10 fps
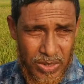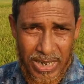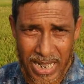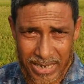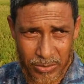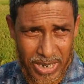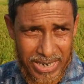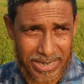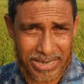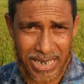খালের ওখানে
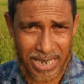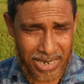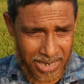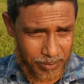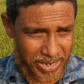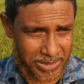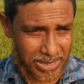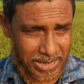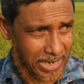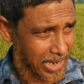একটা বেরি
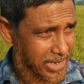ইয়ে,